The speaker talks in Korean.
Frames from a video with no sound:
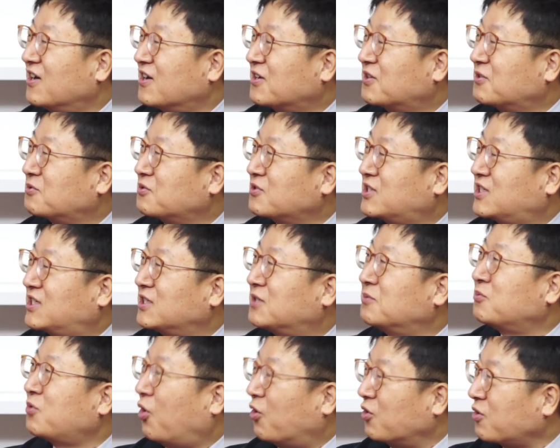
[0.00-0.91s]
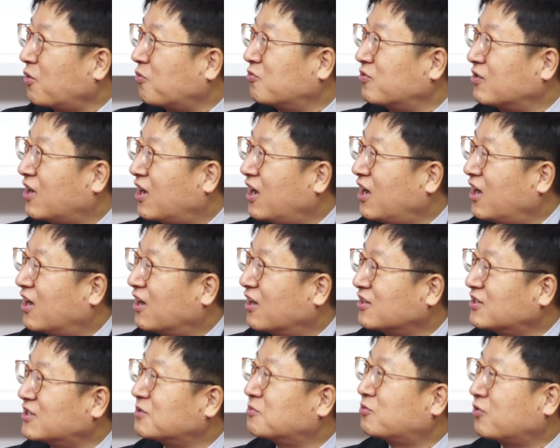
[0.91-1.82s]
그리고 지금도 어렵구나.
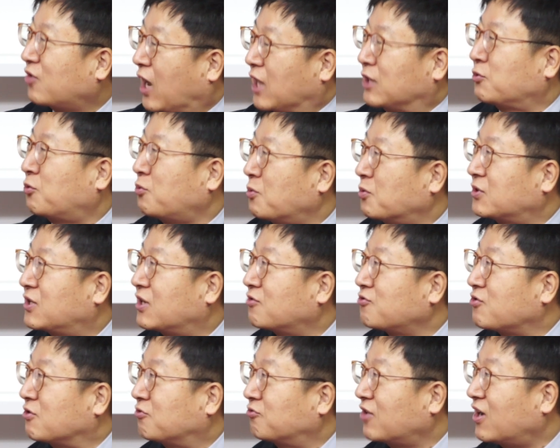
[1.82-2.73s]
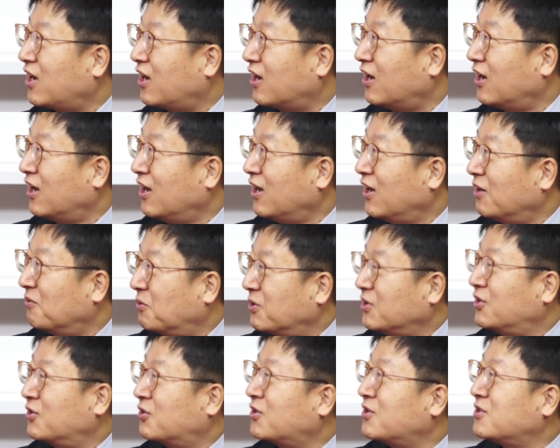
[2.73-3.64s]
음. 지금도 가동을 못 하고 있구나. 뭐
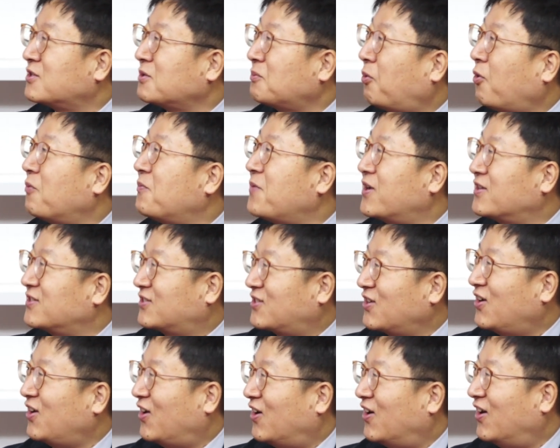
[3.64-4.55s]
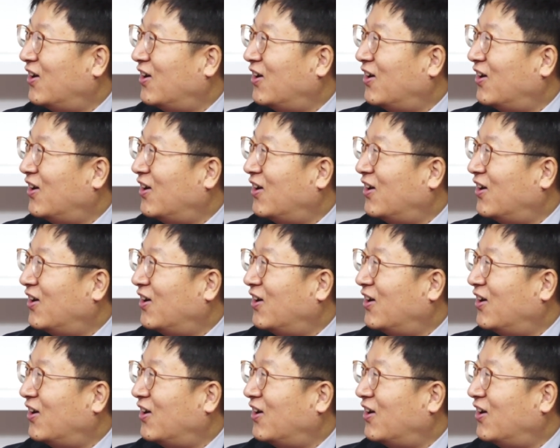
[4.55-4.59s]
이런 걸 이제 보면서